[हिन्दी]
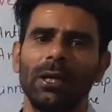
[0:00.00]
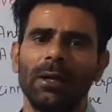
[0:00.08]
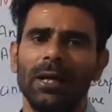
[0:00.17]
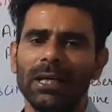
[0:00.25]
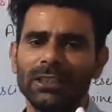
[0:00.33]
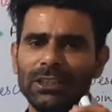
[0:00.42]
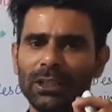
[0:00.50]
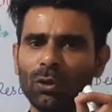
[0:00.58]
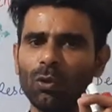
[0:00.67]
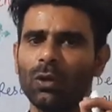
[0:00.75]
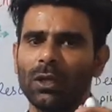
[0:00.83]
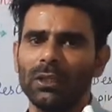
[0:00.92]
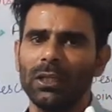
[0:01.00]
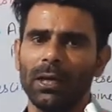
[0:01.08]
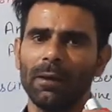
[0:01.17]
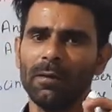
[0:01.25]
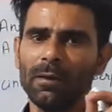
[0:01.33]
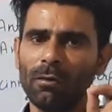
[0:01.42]
है अच्छी ग्रो करती है
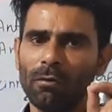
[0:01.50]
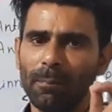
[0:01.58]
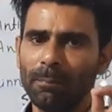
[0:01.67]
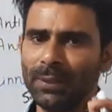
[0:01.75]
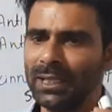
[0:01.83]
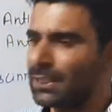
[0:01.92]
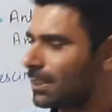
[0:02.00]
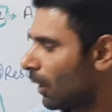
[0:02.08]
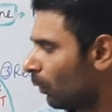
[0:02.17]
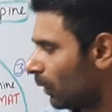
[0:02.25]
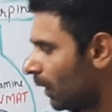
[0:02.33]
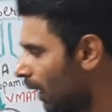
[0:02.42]
और पीएच क्या होती है